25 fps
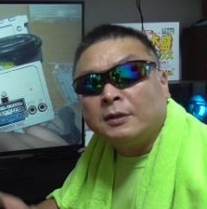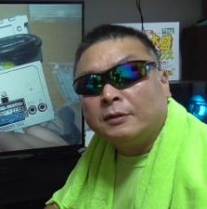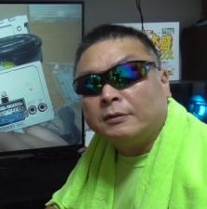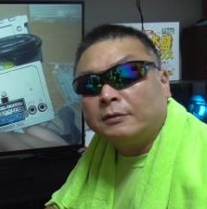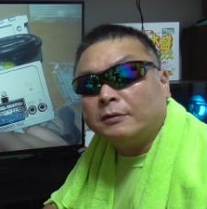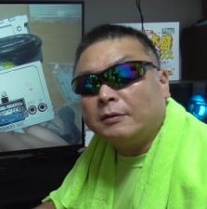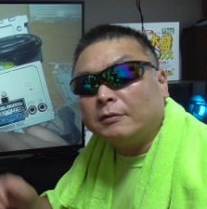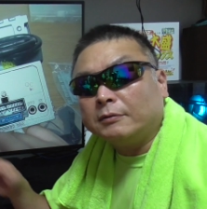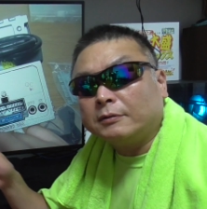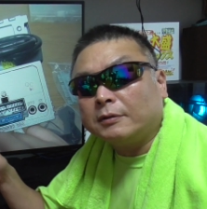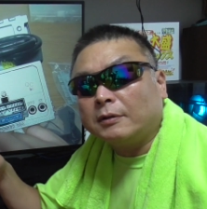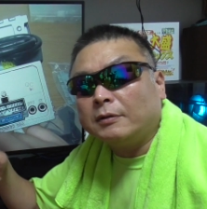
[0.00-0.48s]

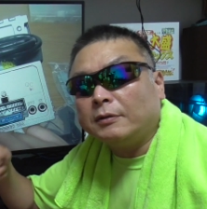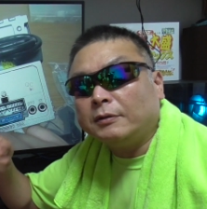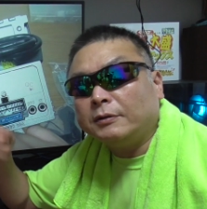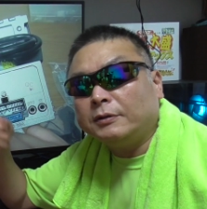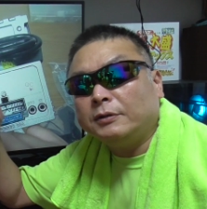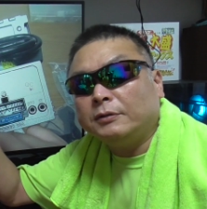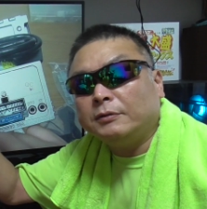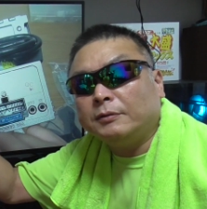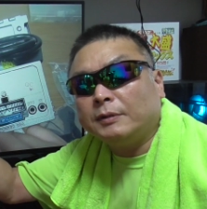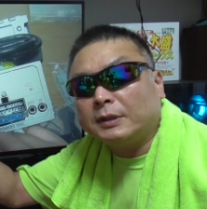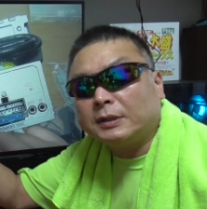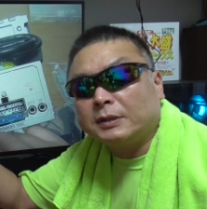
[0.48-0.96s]
フロントの
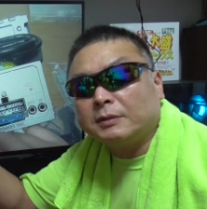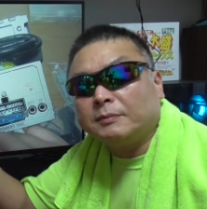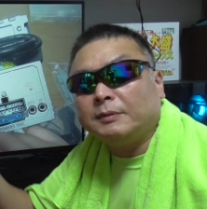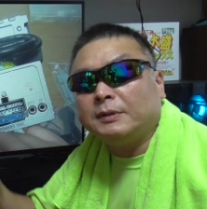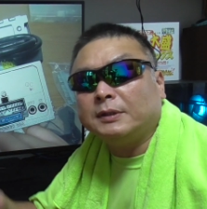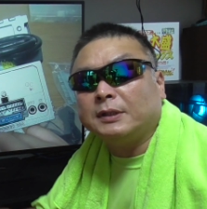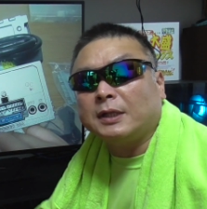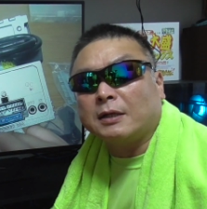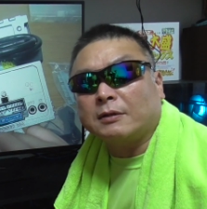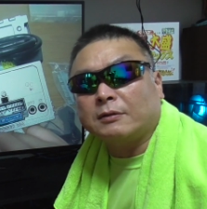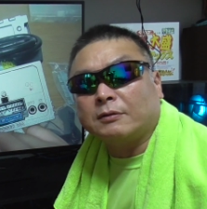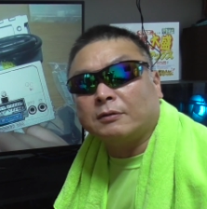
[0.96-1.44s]

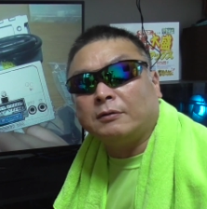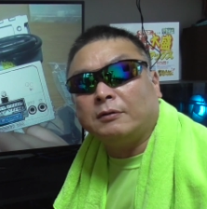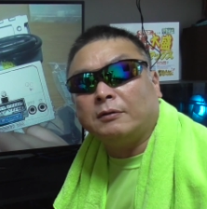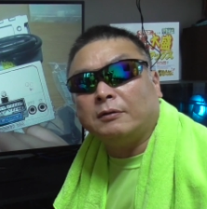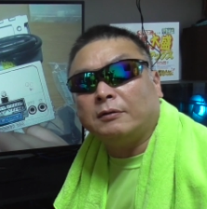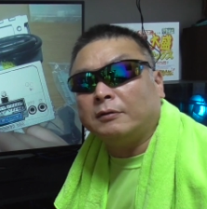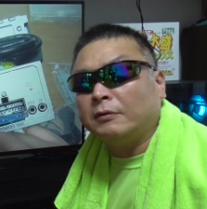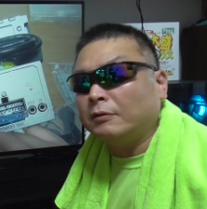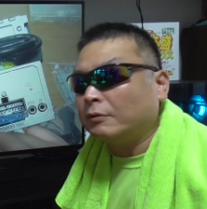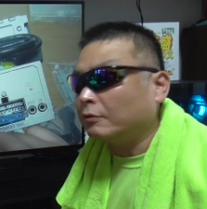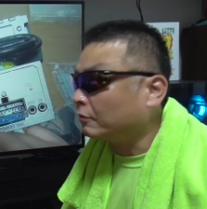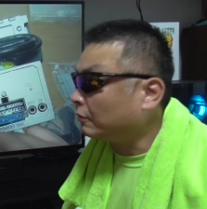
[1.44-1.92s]
USB だ
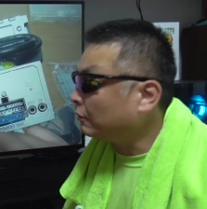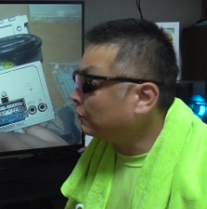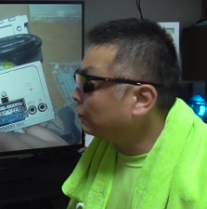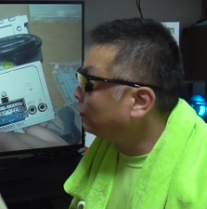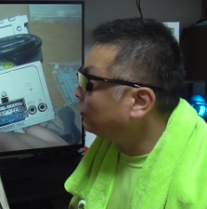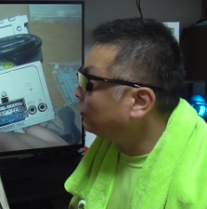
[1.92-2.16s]
と、こ